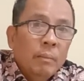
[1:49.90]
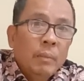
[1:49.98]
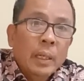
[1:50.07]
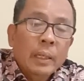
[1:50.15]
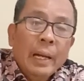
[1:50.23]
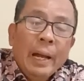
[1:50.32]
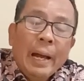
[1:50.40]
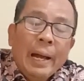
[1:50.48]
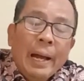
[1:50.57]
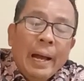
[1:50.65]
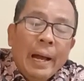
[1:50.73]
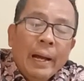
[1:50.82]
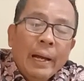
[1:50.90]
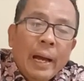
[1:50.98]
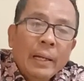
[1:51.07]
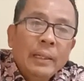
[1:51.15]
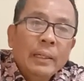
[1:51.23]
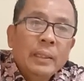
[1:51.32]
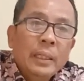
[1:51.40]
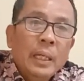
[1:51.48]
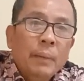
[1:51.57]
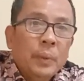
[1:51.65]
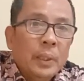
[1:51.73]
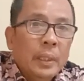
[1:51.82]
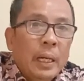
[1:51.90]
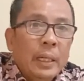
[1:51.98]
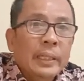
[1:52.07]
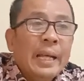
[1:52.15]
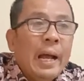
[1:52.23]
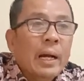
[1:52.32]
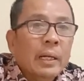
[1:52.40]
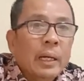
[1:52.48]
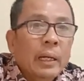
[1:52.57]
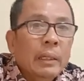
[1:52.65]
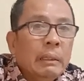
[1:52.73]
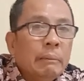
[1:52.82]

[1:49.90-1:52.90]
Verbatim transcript: maka ada tiga perkara yang akan